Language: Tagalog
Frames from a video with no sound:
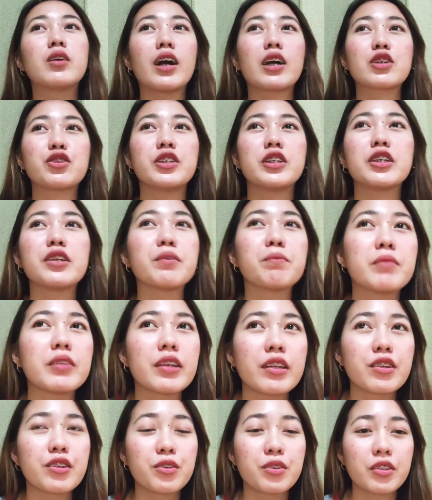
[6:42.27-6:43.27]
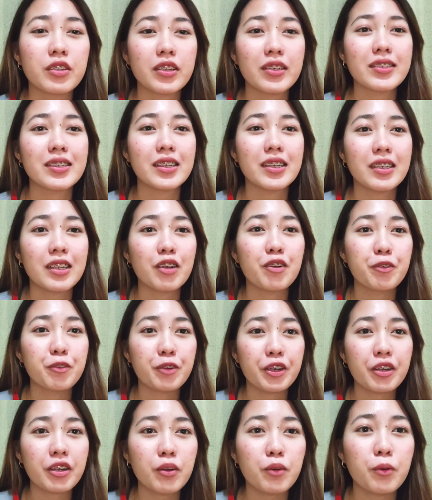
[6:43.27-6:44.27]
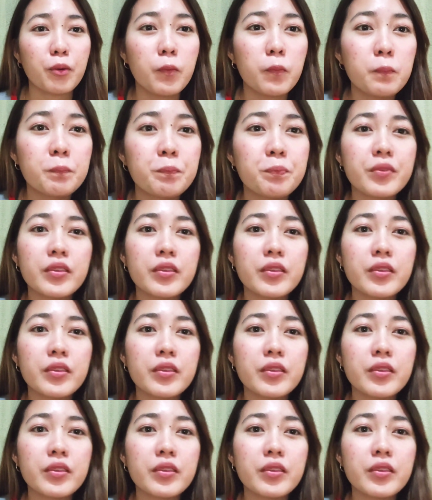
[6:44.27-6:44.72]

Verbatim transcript: Actually, evening yun kasi nag-work ako.